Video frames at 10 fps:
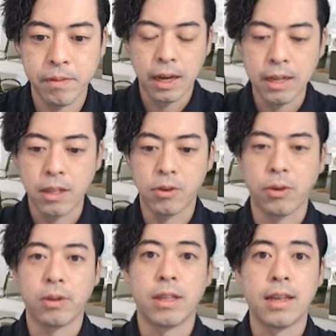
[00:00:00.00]
はい、という
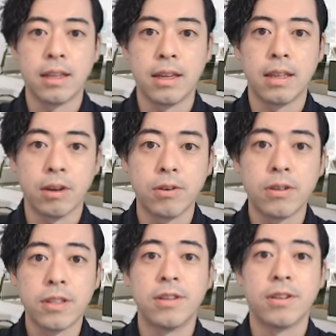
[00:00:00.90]
ことでデータ
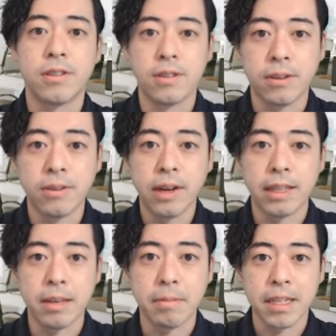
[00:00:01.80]
を出力することが
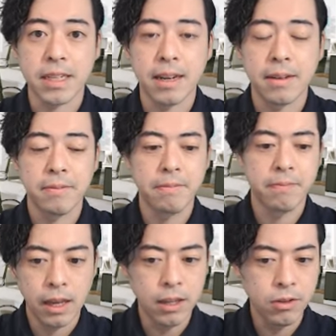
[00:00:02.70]
できました。
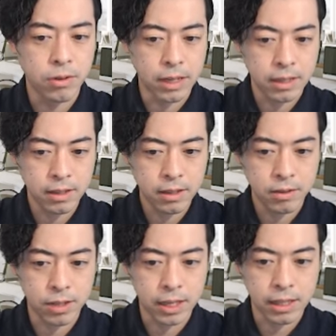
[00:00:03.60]
N の列、
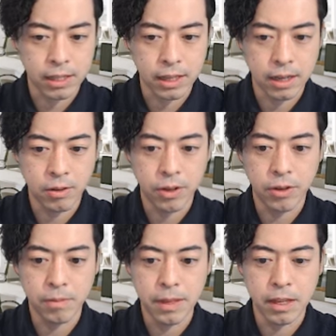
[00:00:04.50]
こちらですね。これ
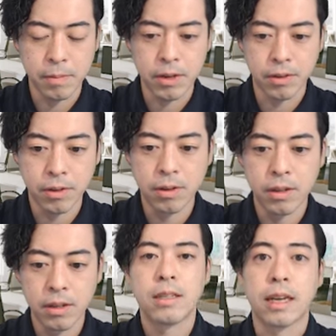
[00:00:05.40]
を見てみる
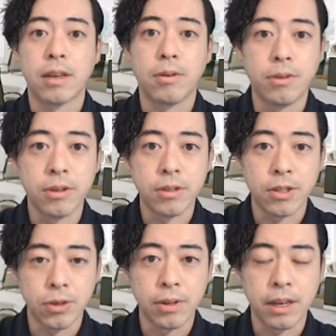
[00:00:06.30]
と、先ほど
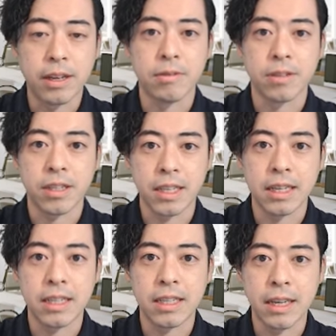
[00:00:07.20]
条件を指
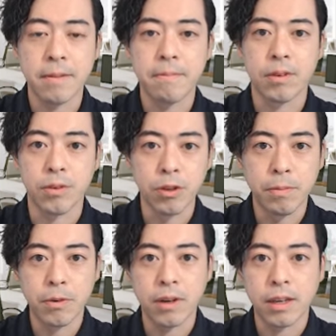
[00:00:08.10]
定して
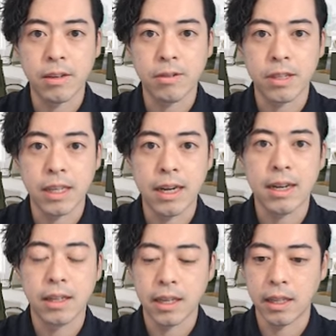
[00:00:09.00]
グループ分けをし
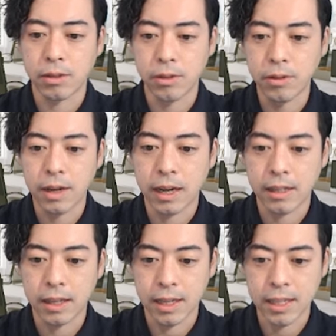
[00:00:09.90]
たデータというの
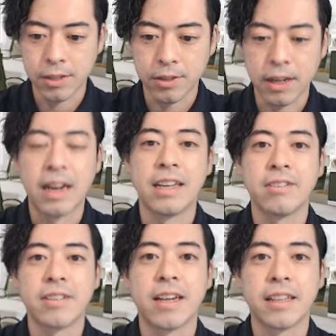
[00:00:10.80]
が正しく反映
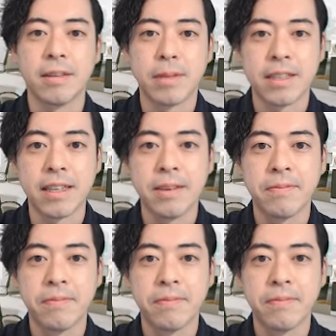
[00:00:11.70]
をされていますね。